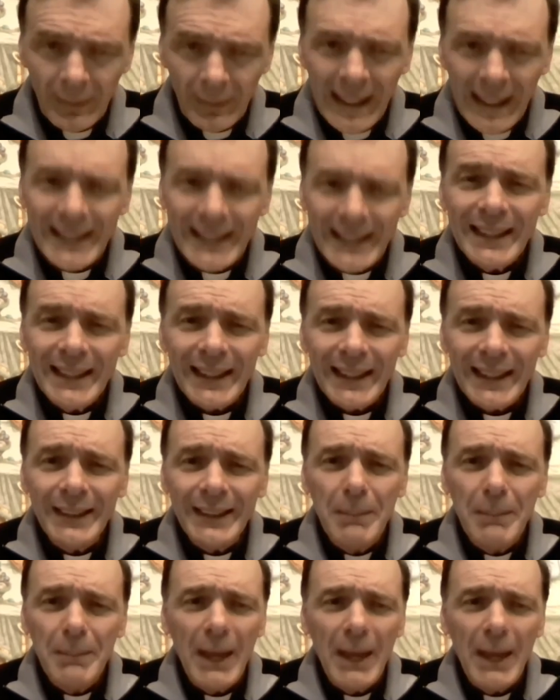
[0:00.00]
e chi
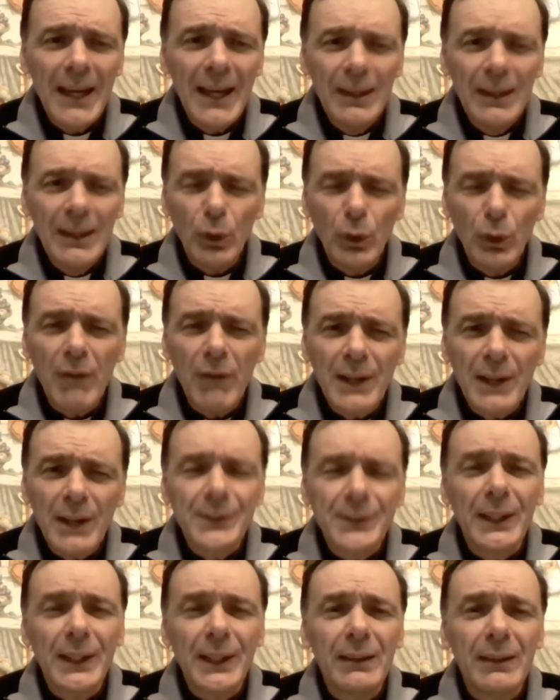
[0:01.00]
crede in me non avrà
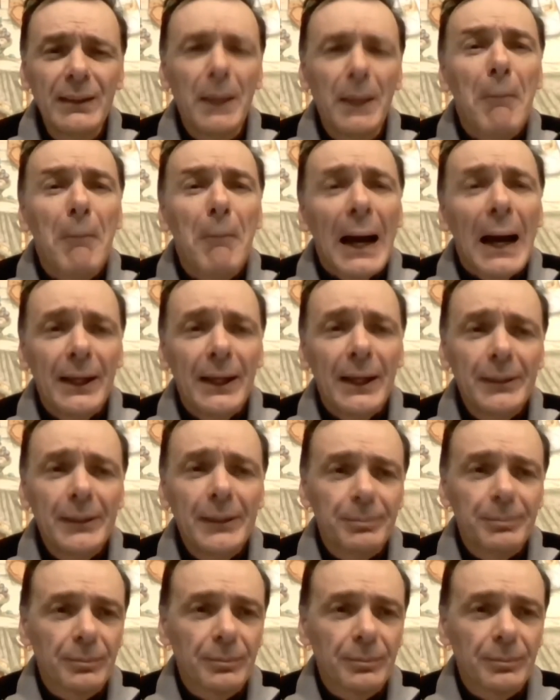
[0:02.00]
sete mai.